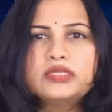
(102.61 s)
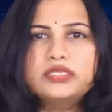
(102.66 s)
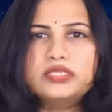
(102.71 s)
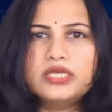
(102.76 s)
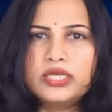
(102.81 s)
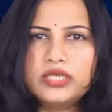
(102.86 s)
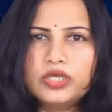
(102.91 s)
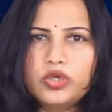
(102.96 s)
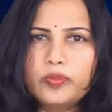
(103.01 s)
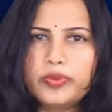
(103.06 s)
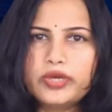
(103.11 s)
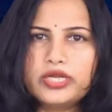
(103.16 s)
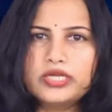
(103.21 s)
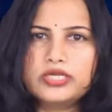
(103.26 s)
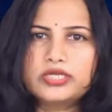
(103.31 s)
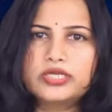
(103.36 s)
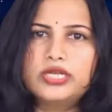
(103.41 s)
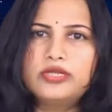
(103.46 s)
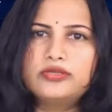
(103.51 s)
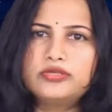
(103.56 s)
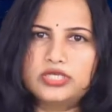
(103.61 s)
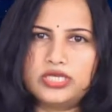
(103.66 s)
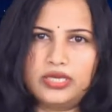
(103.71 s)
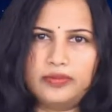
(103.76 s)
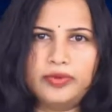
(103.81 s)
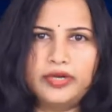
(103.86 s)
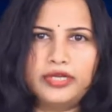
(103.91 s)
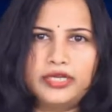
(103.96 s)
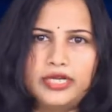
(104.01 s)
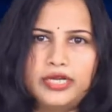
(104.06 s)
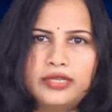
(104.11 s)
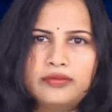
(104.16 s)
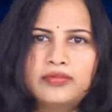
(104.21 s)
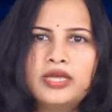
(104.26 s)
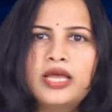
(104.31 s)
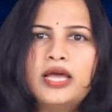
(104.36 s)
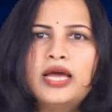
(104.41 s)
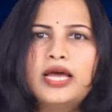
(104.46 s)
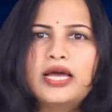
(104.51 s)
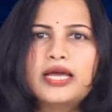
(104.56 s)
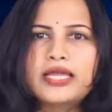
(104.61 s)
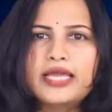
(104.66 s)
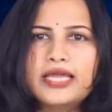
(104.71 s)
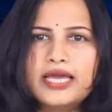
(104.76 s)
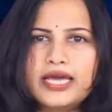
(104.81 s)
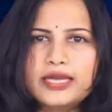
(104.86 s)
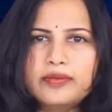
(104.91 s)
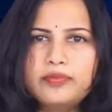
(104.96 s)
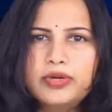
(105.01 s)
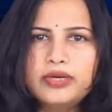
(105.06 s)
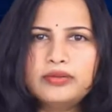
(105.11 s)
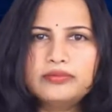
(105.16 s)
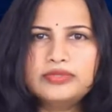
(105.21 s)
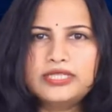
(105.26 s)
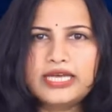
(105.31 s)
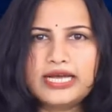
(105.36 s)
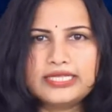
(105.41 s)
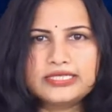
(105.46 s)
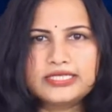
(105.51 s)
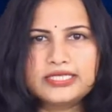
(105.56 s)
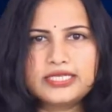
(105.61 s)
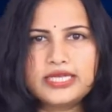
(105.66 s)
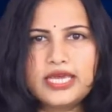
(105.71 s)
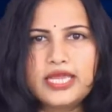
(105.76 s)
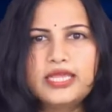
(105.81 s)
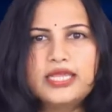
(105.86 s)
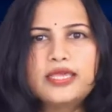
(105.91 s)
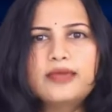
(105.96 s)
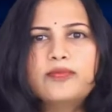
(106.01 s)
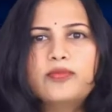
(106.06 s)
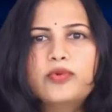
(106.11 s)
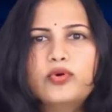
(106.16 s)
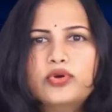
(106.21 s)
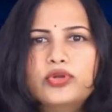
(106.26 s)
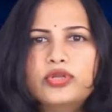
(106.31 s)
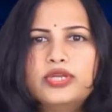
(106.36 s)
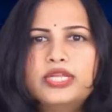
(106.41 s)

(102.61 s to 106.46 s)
జన్యు పరీక్షలు చేపట్టడం గర్భం దాల్చడానికి మూడు